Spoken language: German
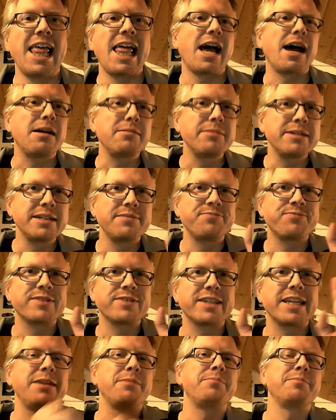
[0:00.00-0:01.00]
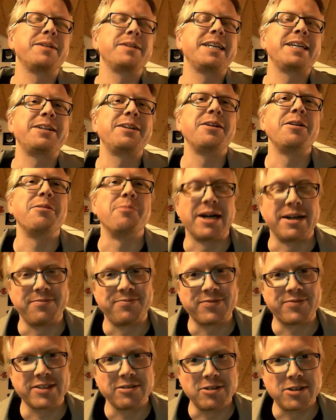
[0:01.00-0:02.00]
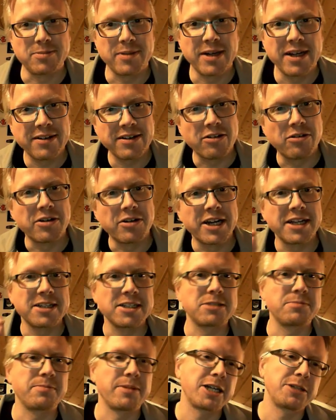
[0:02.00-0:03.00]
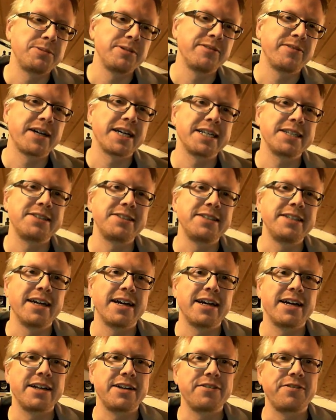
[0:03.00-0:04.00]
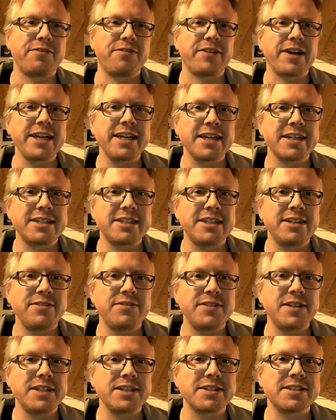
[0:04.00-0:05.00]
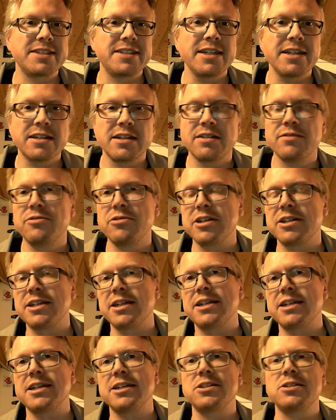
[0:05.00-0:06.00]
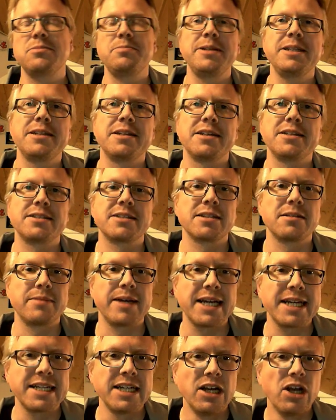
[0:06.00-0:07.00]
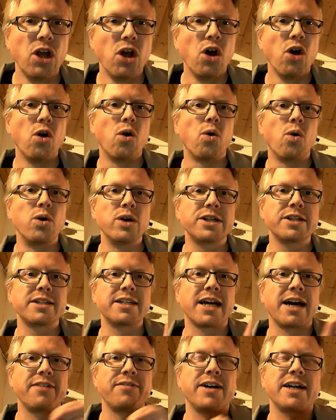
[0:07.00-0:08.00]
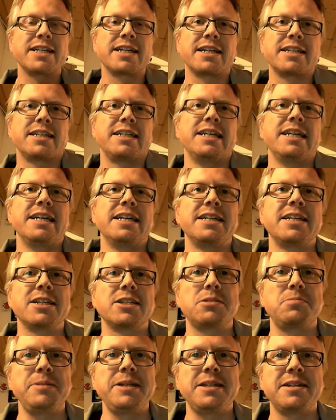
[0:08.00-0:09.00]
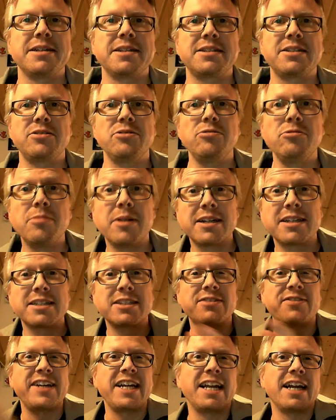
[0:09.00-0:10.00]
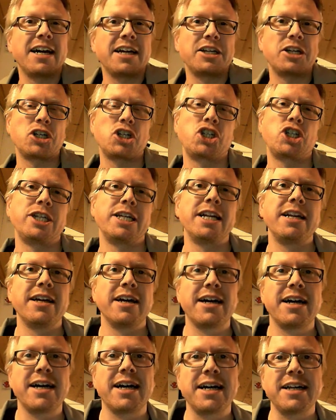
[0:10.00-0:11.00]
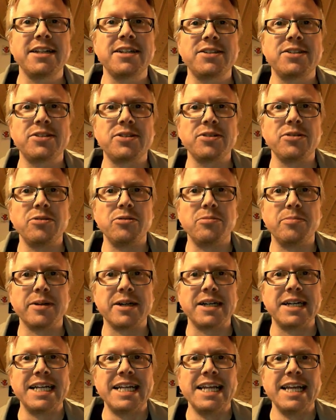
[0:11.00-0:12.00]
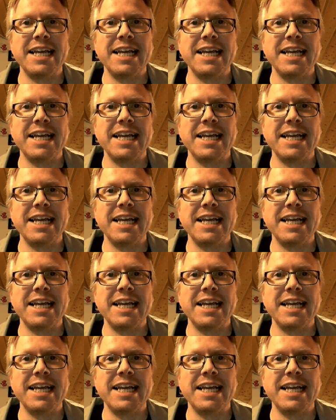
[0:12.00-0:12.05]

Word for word: Aber eben nicht immer. Und zwar, konkretes Beispiel war jetzt hier ein Fire TV Stick, da wurde dann ein Speedtest gemacht und da war dann der Speedtest über das WLAN schneller als über